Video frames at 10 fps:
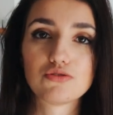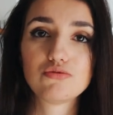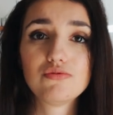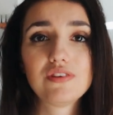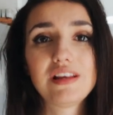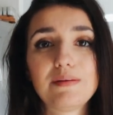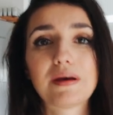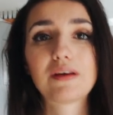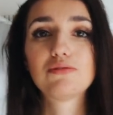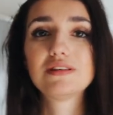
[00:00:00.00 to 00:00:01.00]
Suivez les
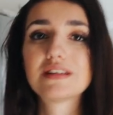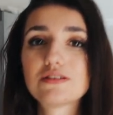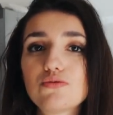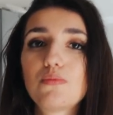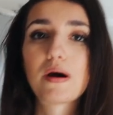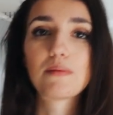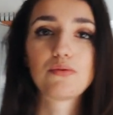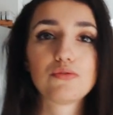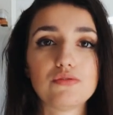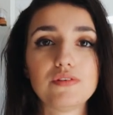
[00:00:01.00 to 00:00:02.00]
préconisations par
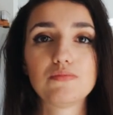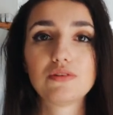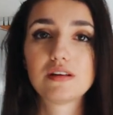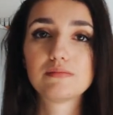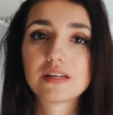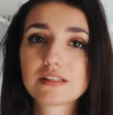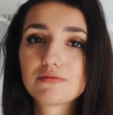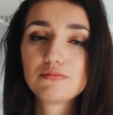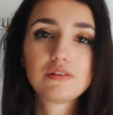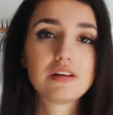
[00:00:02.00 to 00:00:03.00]
rapport au Covid, mettez le
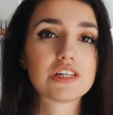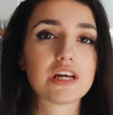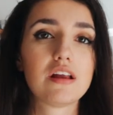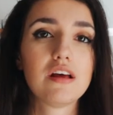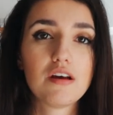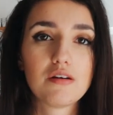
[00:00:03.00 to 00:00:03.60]
masque, mettez le gel,